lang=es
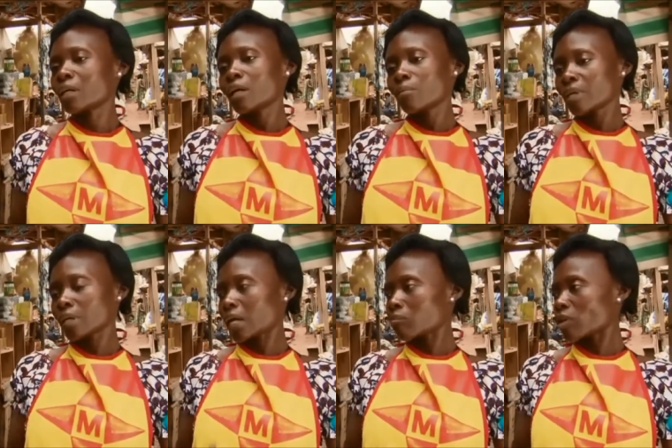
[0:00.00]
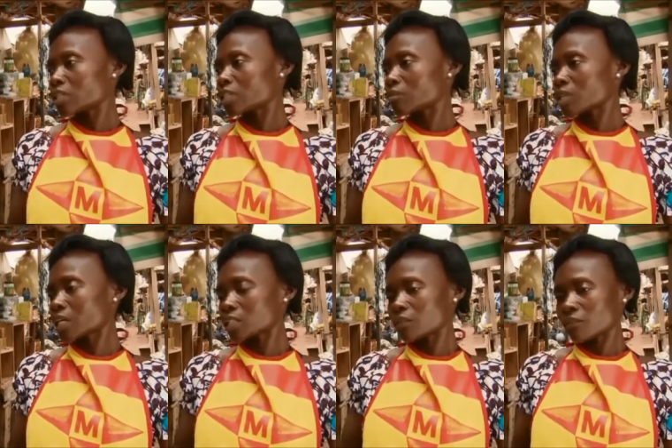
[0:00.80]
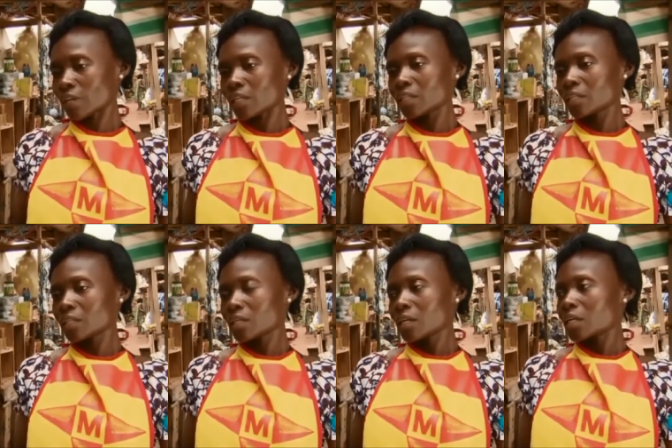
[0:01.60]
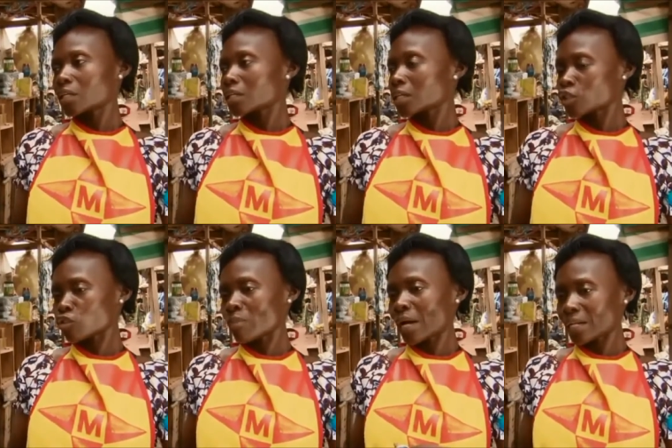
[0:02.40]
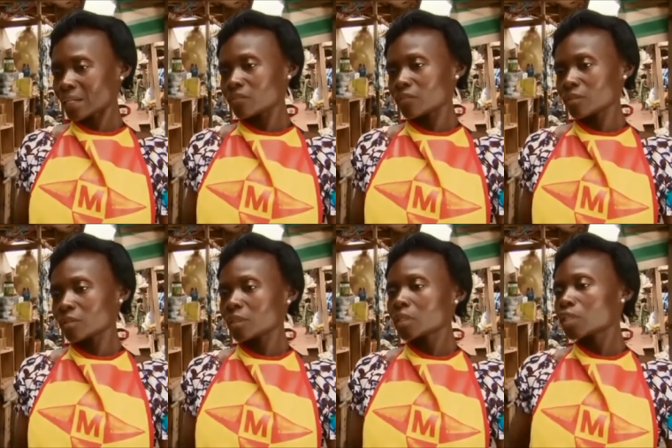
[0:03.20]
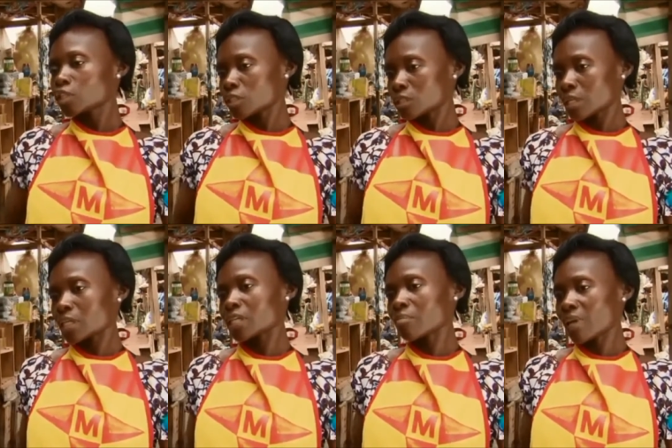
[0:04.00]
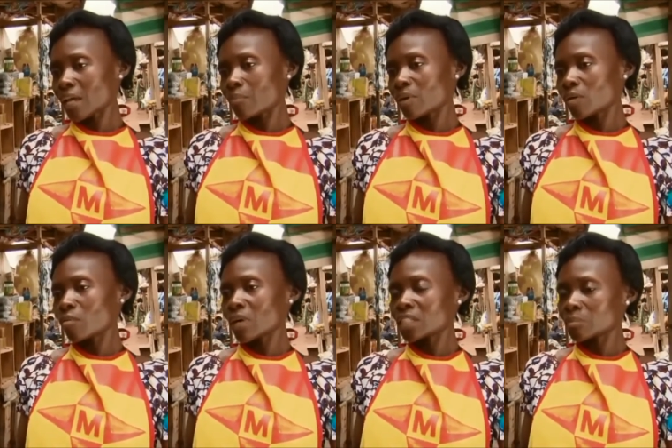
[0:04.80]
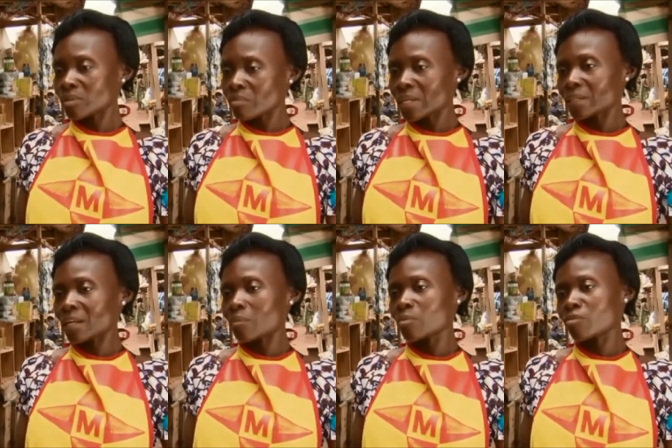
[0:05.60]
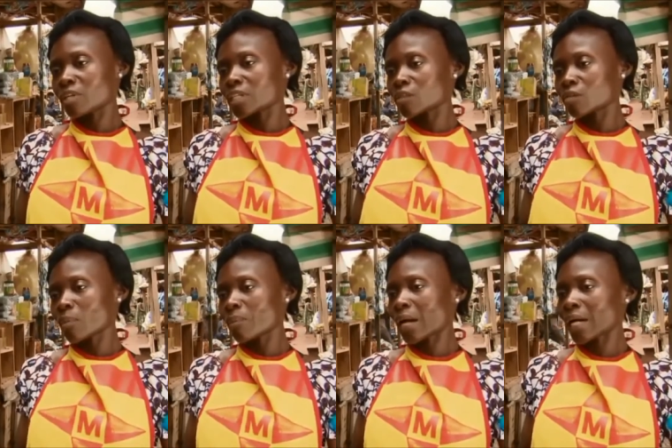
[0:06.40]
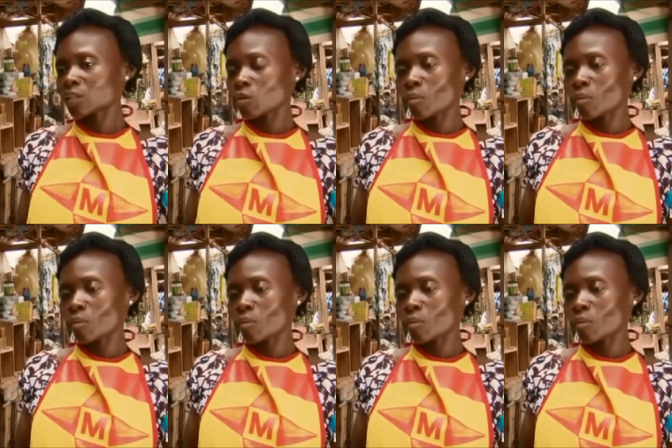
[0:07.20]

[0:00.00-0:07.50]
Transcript: No tengo que ir detrás de mis parientes ni de mi marido, que me abandonó. Mi hijo y yo tenemos para vivir el día a día.